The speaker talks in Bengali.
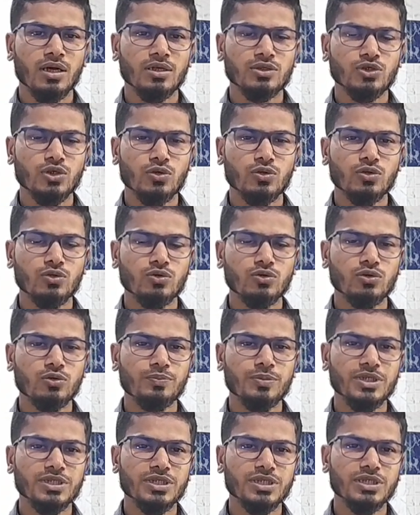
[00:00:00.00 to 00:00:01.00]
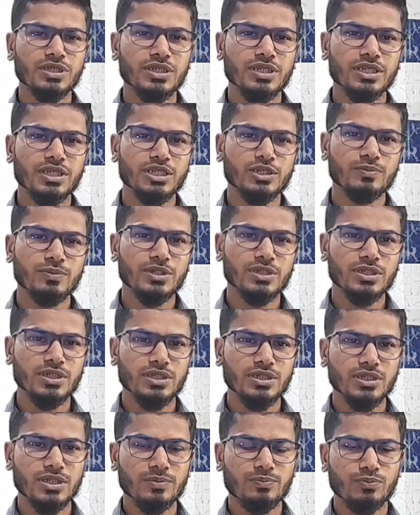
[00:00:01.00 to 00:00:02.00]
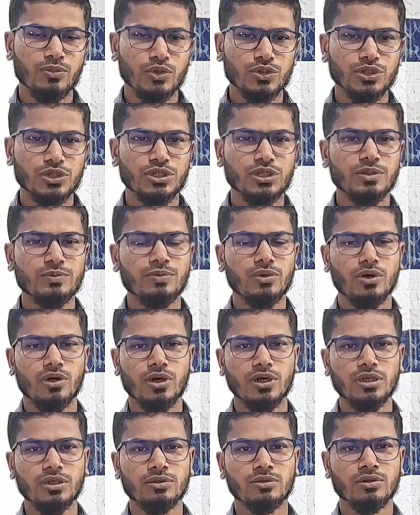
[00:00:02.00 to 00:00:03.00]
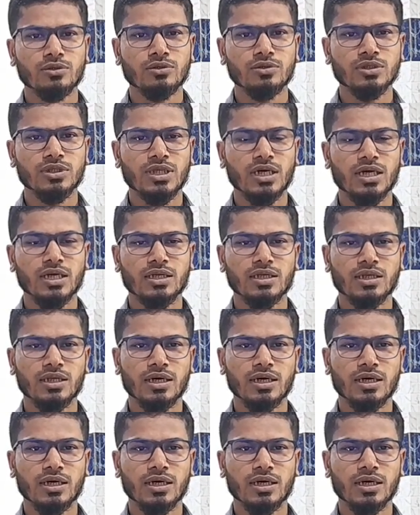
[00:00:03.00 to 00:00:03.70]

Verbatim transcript: যখন কোনো পেশেন্টের সিজি পজিটিভ হয় তখন তার